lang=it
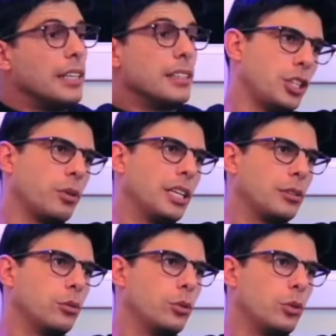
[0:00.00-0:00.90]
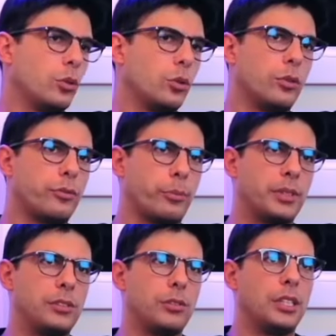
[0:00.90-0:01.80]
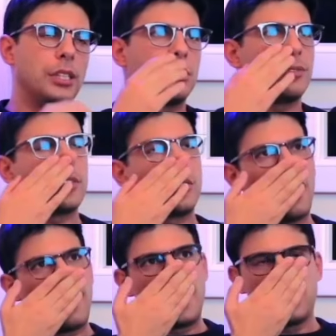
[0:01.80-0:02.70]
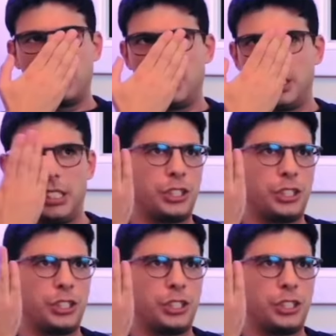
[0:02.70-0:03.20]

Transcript: Diciamo che il lato formazione si fatturava sui